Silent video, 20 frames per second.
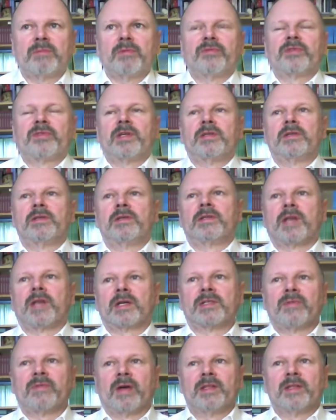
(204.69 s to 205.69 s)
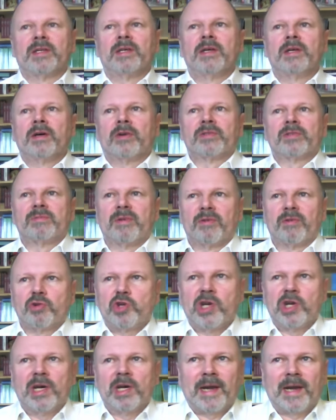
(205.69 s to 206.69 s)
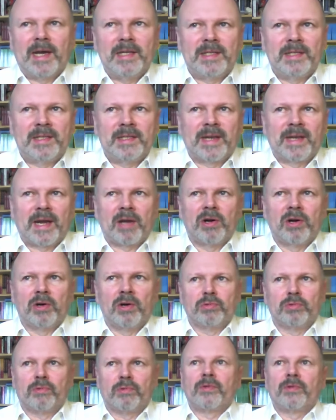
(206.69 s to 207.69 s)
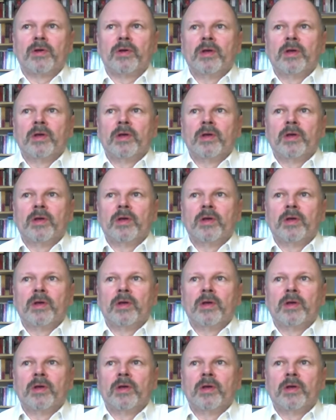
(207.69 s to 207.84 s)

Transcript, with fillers: bo wtedy tak zwany odbywał się rajd dragonów.